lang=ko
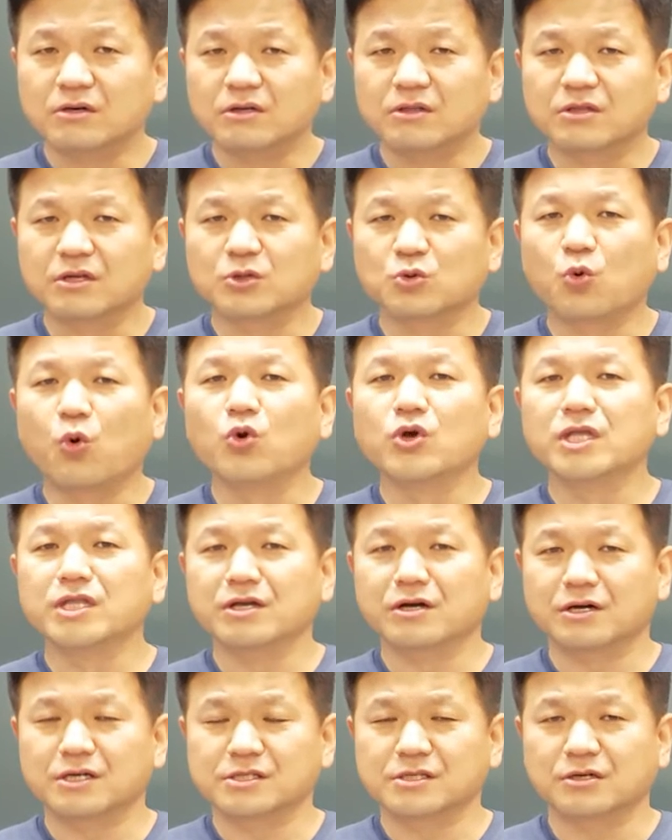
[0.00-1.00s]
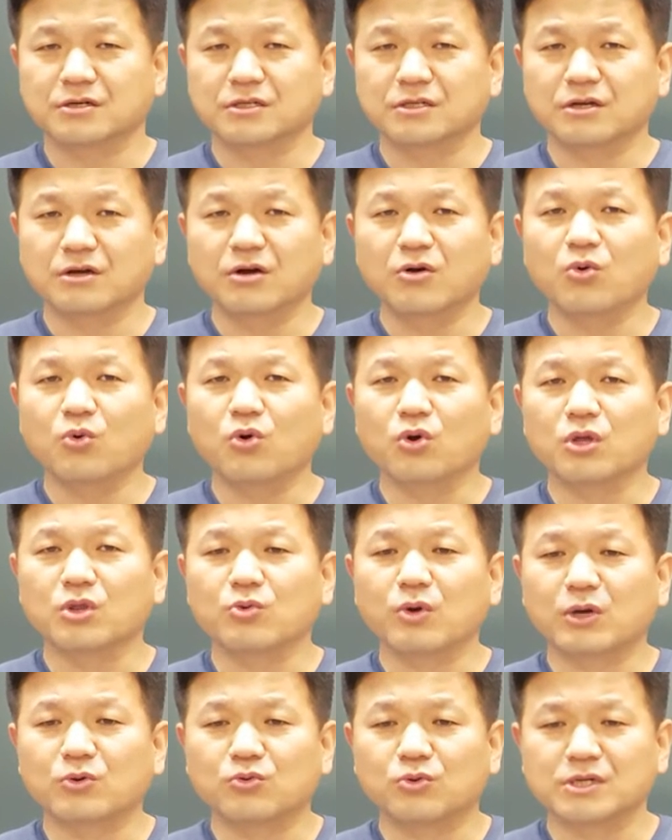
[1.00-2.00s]
어떤 공인 영어 성적, 공인
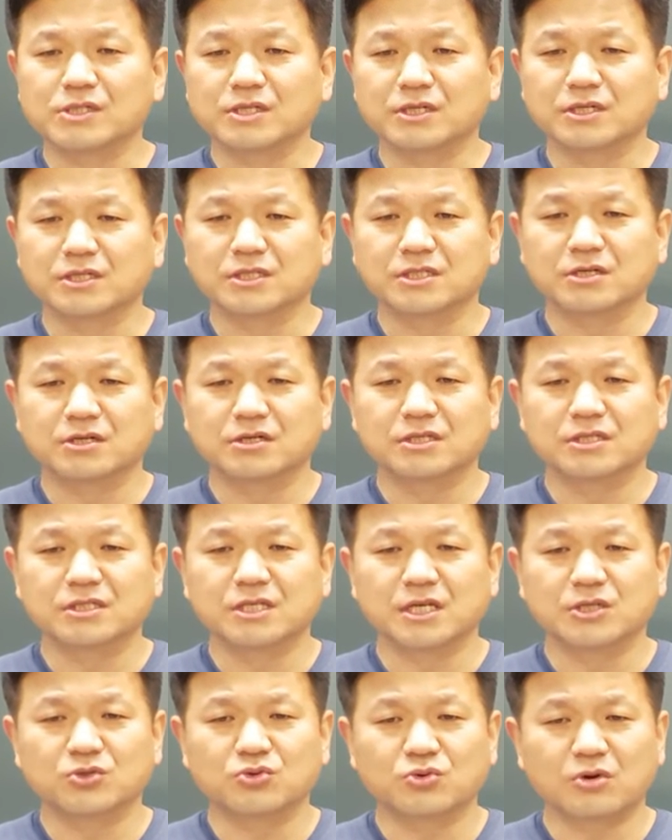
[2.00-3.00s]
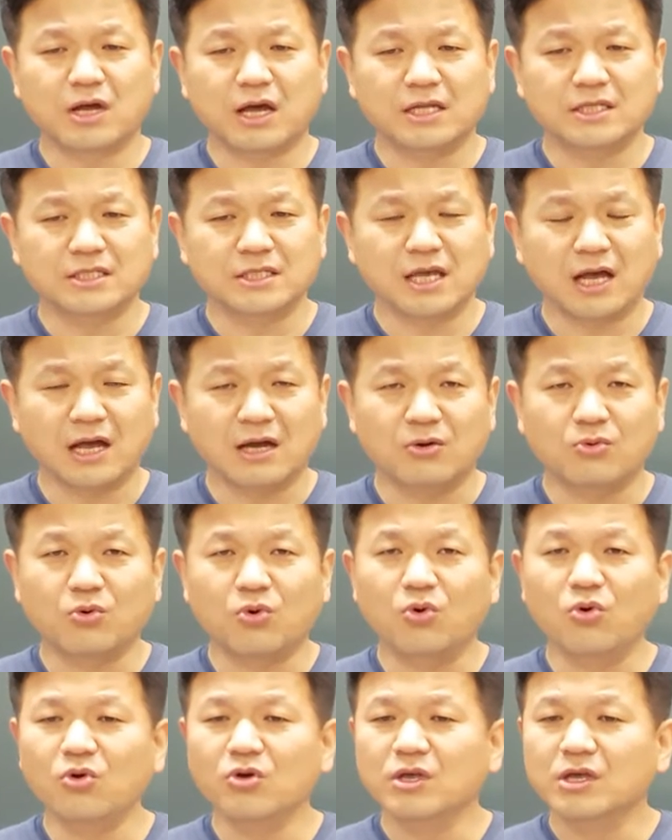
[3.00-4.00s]
외국어 성적을 제출하지
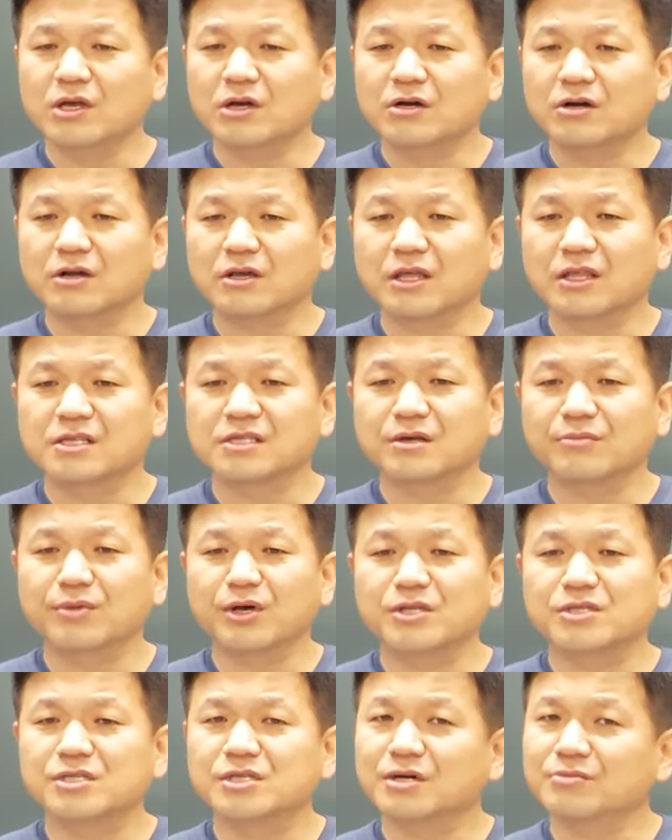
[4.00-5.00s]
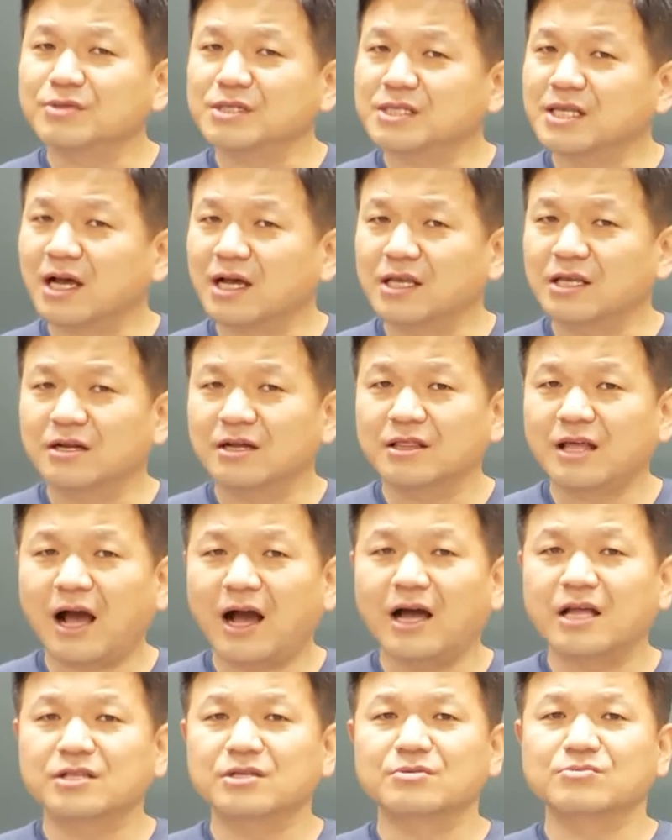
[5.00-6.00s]
않고 거기에 대해서 몇 점 이상 이런
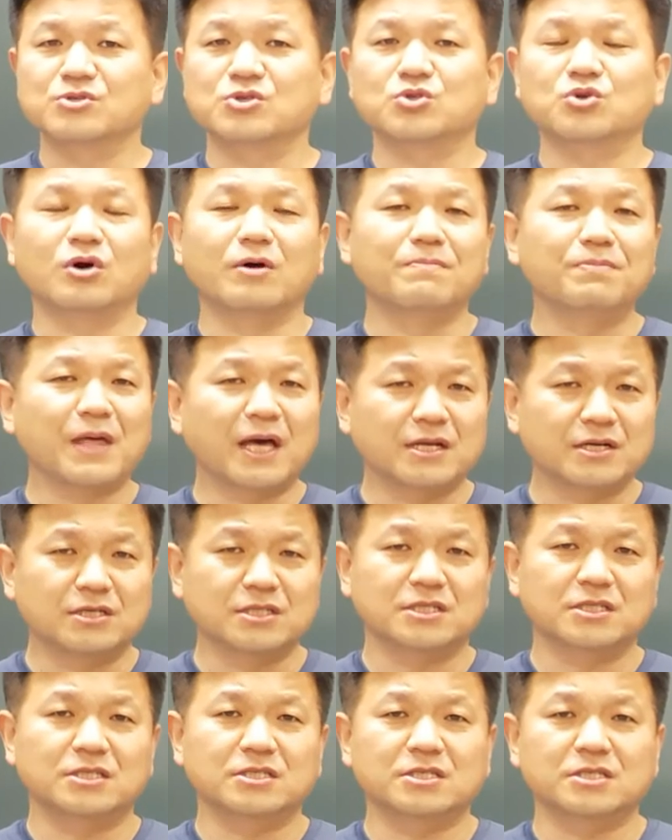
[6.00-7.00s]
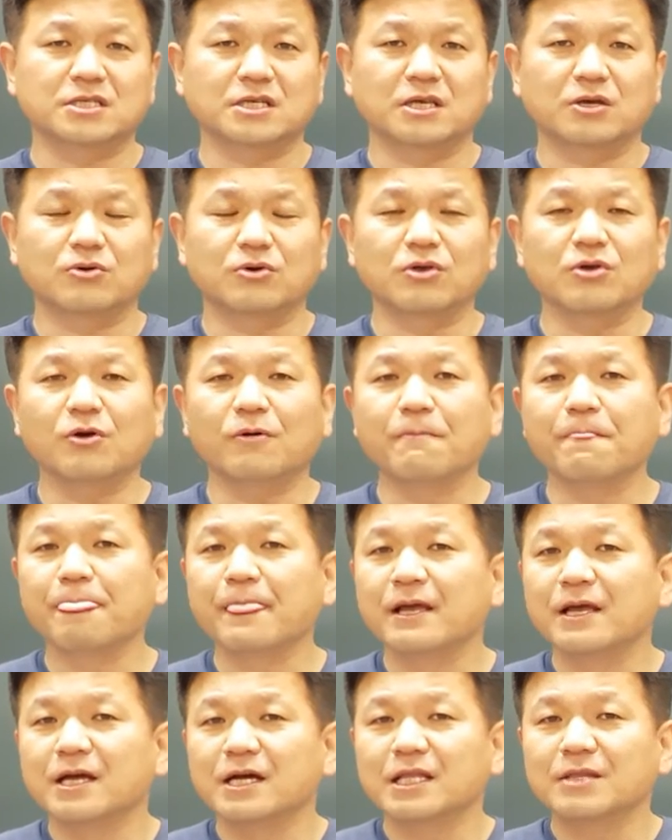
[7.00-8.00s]
하한 점수도 없다는 것이 특징이고요.
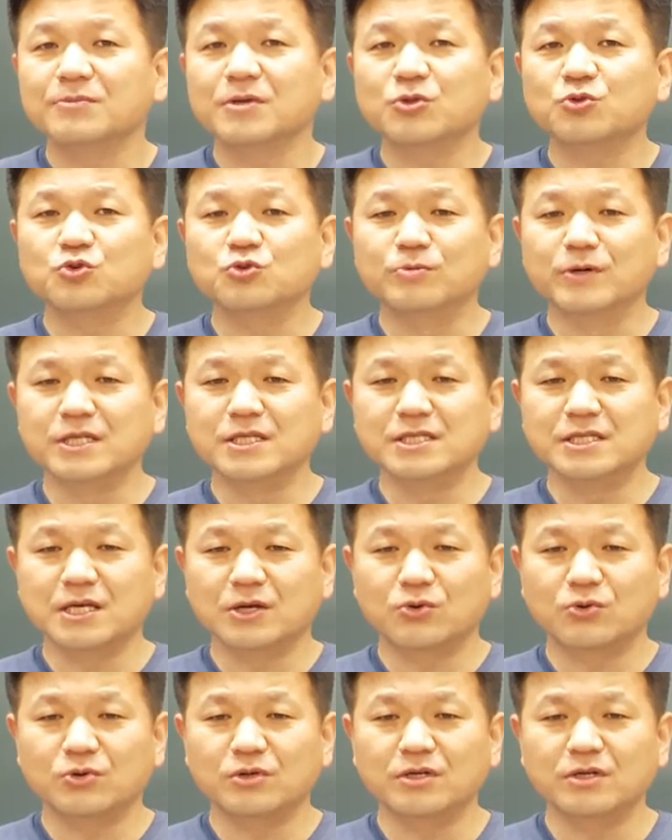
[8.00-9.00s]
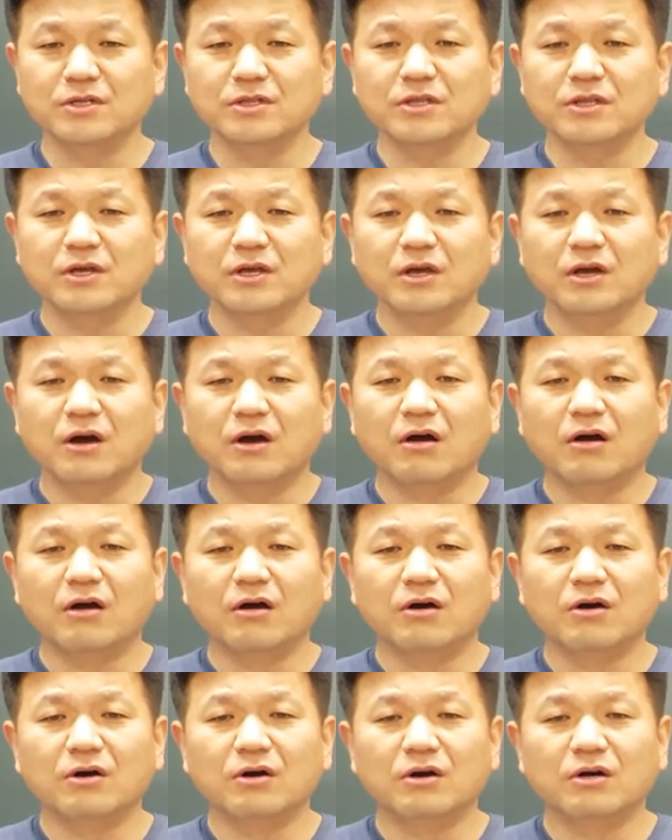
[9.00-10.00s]
그런데 두 번째로는
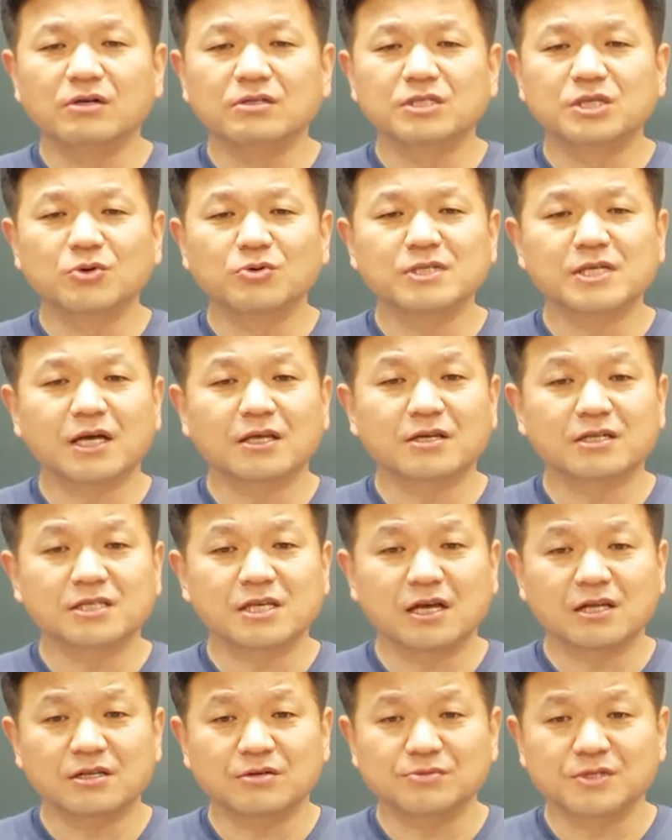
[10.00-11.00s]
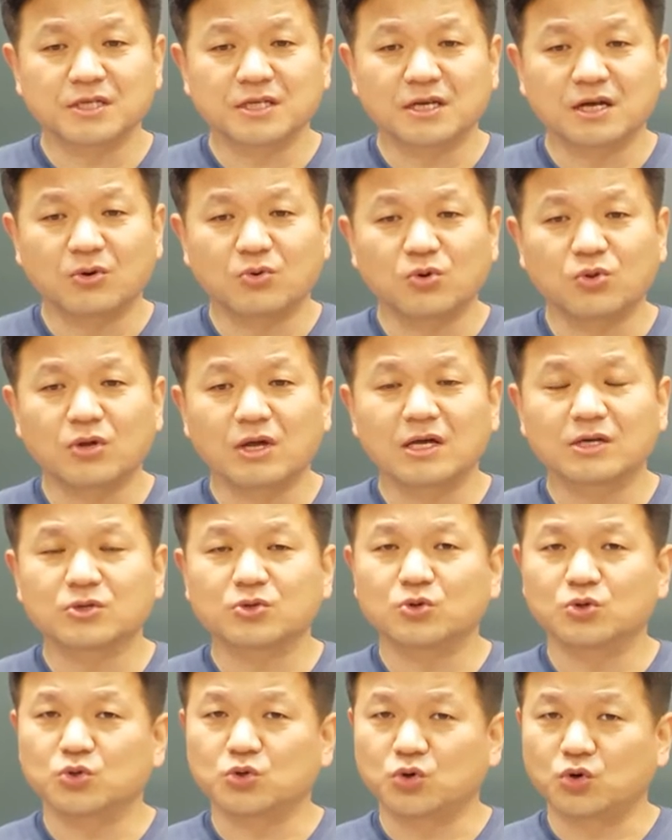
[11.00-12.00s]
어, 지원 자격 제한 없으니까
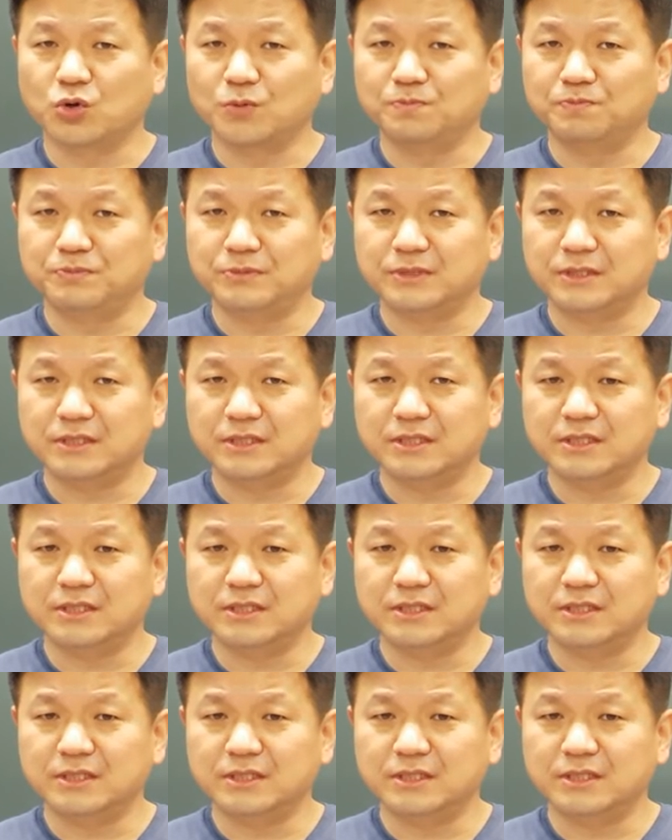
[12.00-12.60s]
고등학교 졸업